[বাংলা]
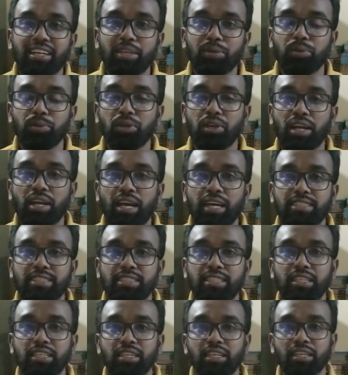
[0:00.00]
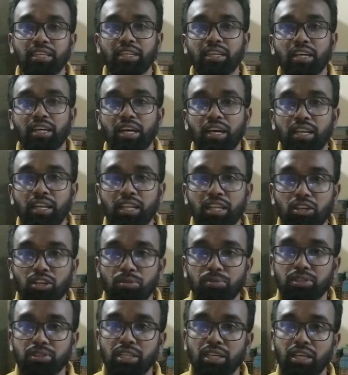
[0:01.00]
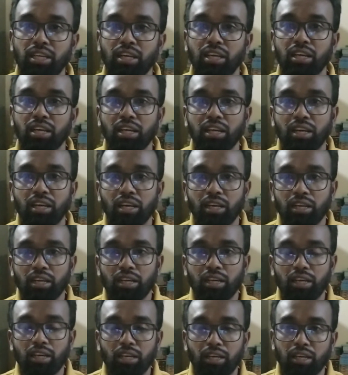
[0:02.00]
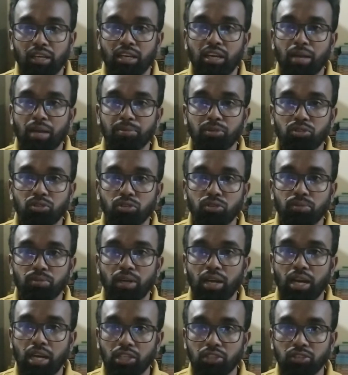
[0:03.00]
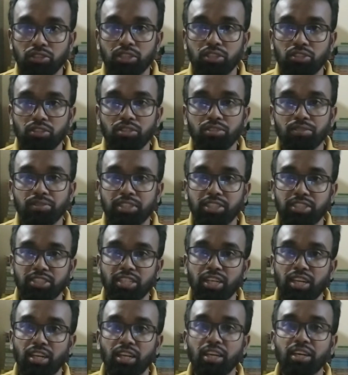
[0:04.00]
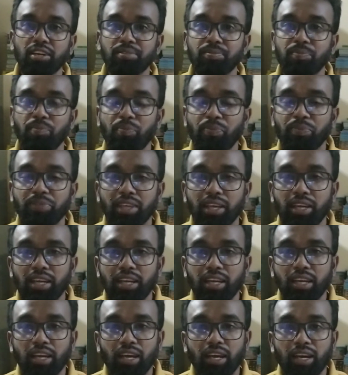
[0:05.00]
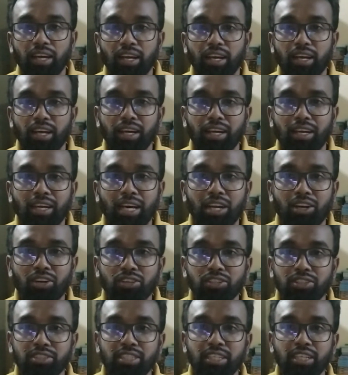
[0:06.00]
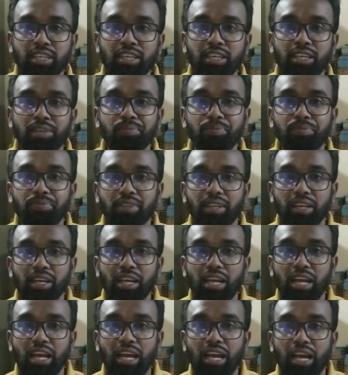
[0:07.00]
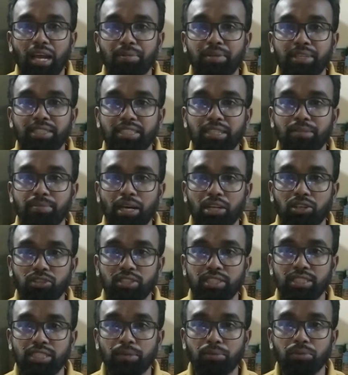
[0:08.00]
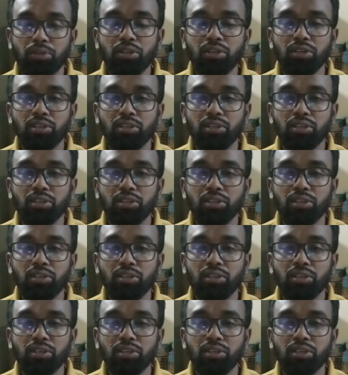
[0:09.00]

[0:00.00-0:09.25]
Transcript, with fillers: এবং আজকে আল্লাহ রহমতে আমি খুব আনন্দিত ইনশাল্লাহ কারণ হচ্ছে আমি আজকে ভারতে যাব